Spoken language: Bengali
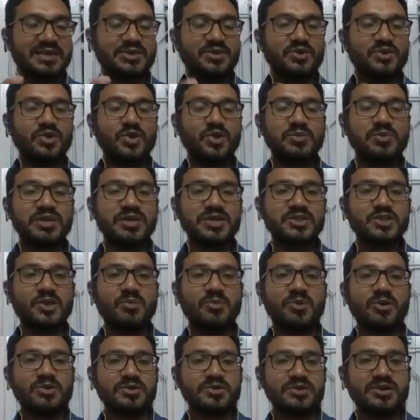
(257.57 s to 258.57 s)
নবীর
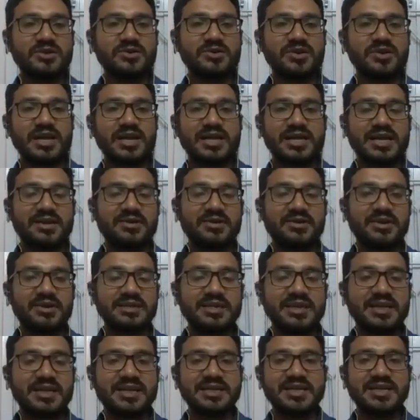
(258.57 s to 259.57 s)
সমালোচনা করার কারণে তারা
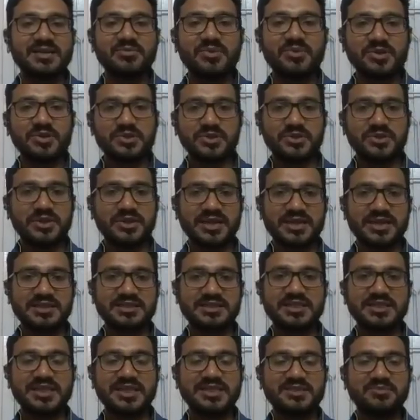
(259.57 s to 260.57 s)
নির্বংশ হয়ে গেছে
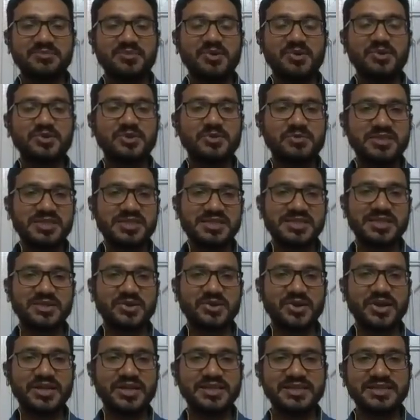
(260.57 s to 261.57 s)
তাদের বংশ বিস্তার
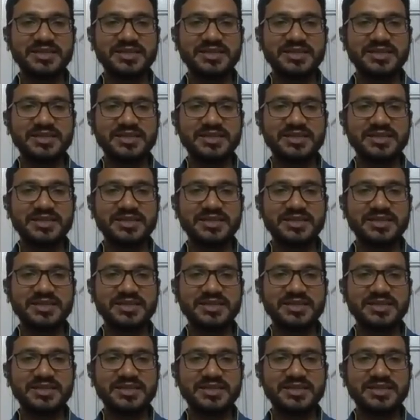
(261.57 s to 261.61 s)
হয়নি